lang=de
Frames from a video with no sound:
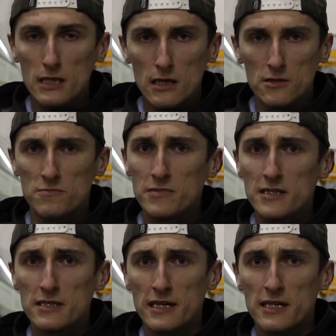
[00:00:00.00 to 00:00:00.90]
Also ein
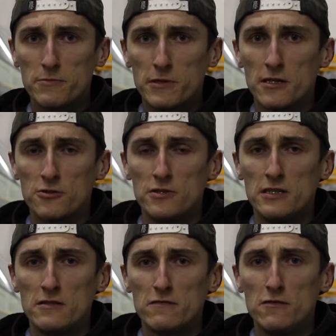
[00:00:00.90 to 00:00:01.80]
bisschen Dreck hat man da schon
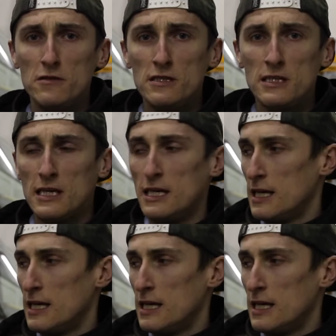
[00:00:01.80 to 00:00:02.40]
innen gefunden.